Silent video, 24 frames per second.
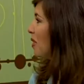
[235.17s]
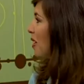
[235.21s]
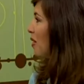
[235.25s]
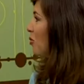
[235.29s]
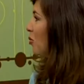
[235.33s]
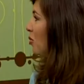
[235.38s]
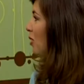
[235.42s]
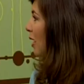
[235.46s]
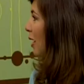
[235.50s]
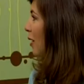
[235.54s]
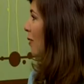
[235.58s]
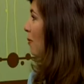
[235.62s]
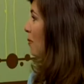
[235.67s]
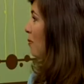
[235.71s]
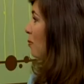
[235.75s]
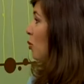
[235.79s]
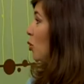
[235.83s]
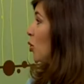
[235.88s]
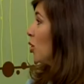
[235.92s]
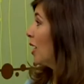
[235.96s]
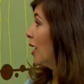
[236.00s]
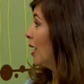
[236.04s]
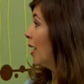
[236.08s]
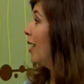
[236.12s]
va a durar?
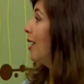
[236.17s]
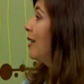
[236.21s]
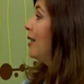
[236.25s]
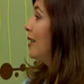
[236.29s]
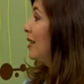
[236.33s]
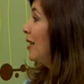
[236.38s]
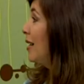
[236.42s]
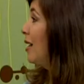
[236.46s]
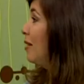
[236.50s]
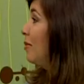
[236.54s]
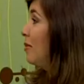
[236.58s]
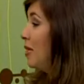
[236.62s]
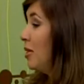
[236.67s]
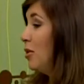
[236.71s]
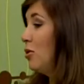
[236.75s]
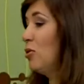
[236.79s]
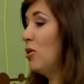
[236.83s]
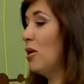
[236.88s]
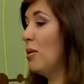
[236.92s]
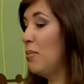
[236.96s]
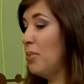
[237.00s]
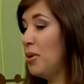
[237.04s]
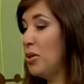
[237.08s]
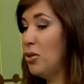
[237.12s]
Porque generalmente
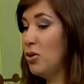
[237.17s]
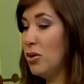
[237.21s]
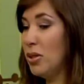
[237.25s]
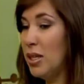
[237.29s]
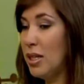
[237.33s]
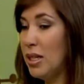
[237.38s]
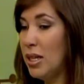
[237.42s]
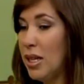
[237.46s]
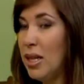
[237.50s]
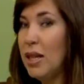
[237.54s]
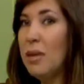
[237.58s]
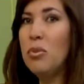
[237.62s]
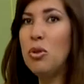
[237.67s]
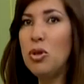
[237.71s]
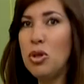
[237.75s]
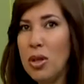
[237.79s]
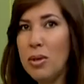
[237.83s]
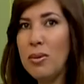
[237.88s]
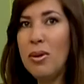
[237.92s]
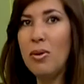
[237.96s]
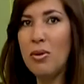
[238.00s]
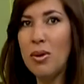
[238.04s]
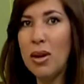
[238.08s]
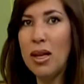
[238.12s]
una persona delgada pues
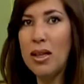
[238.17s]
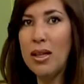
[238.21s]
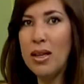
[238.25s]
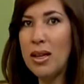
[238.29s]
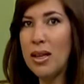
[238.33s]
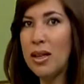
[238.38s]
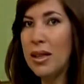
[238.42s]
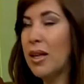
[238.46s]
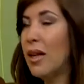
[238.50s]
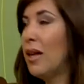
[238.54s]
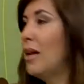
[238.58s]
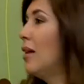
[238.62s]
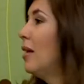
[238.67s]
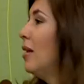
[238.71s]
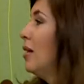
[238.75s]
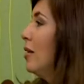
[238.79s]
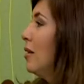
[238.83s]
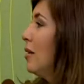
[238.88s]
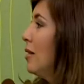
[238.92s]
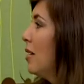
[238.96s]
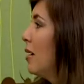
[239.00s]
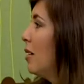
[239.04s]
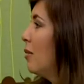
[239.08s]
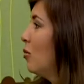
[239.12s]
lleva una dieta,
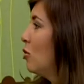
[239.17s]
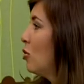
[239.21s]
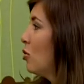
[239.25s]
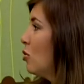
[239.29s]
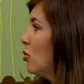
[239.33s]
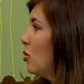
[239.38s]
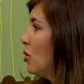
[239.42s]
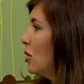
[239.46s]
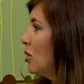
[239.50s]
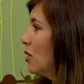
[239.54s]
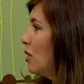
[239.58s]
digamos,